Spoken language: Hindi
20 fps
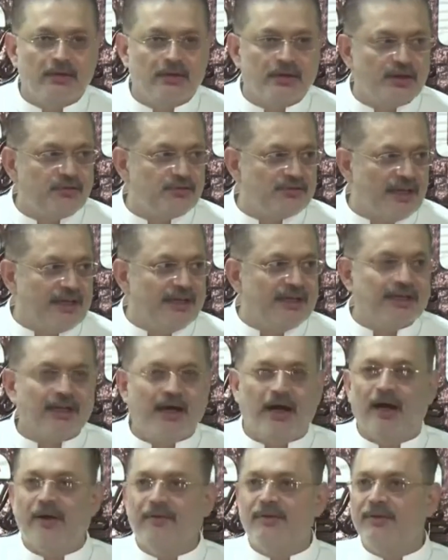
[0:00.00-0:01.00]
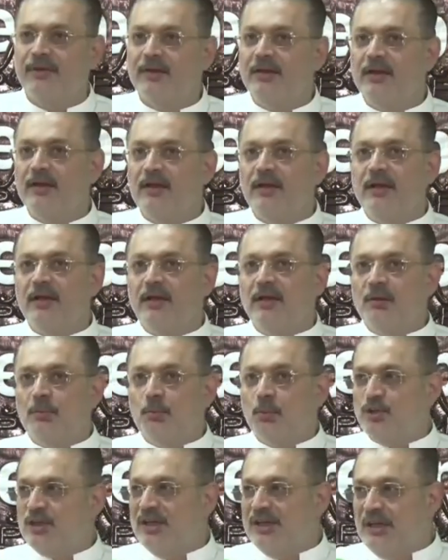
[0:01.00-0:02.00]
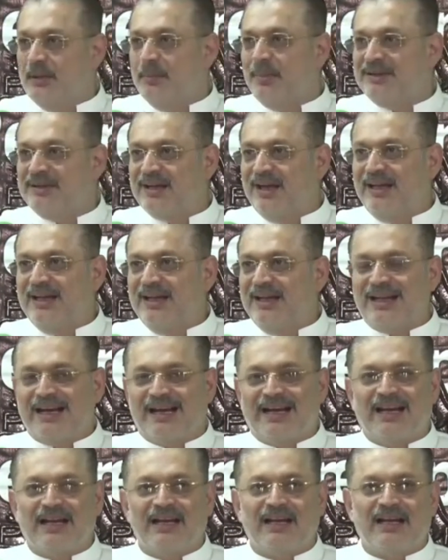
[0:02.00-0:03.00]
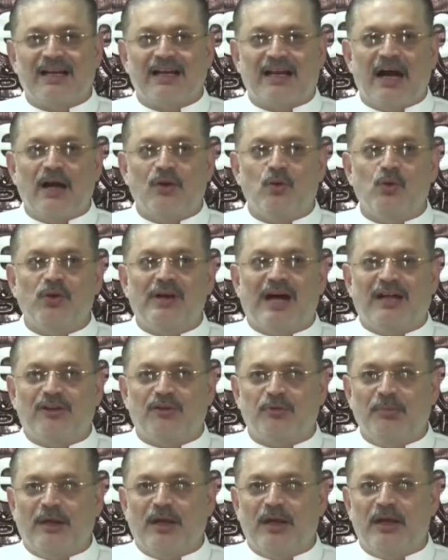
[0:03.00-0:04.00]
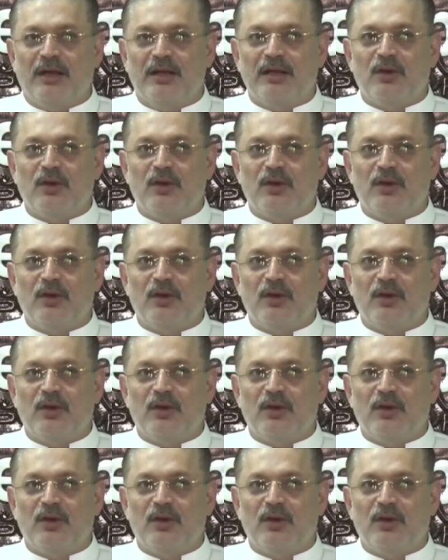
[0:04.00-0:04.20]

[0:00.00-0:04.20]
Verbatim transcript: गिरफ्तारी का मुझे नहीं पता लेकिन अगर कानून हाथ में